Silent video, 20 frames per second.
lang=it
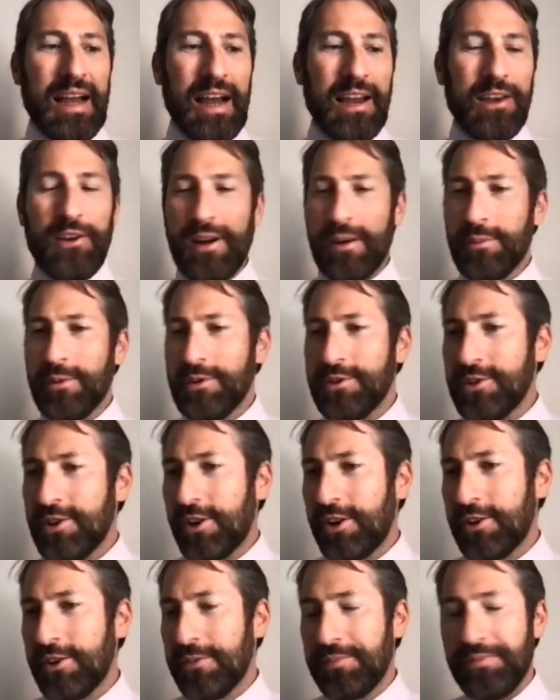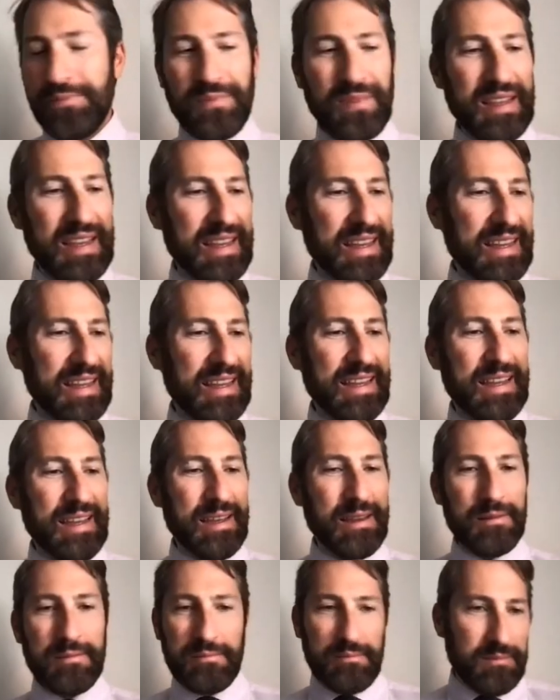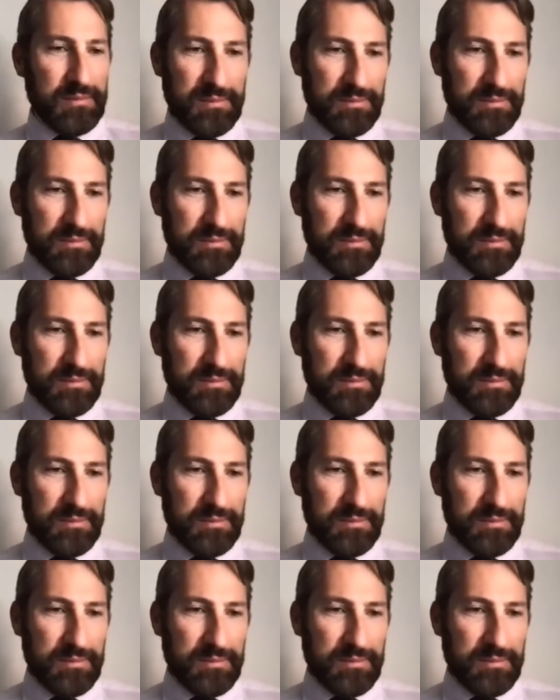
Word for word: Allora, buongiorno. Eh,